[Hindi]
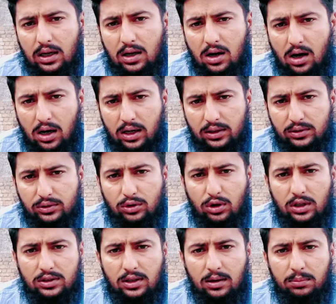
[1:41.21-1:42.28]
ख़ान जो
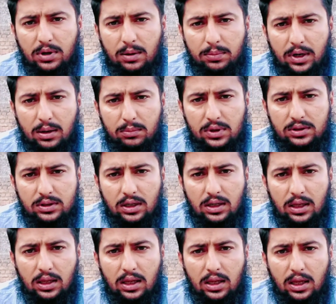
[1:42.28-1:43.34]
कि सबका प्राइम मिनिस्टर
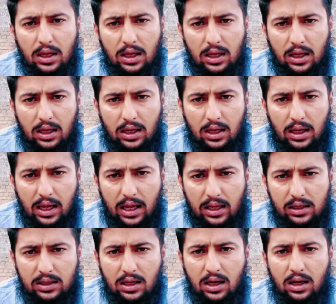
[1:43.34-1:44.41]
की
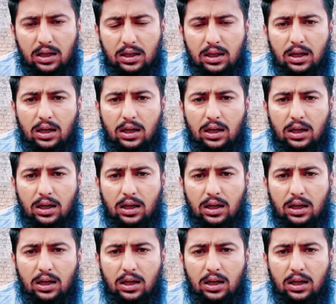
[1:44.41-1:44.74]
अहलिया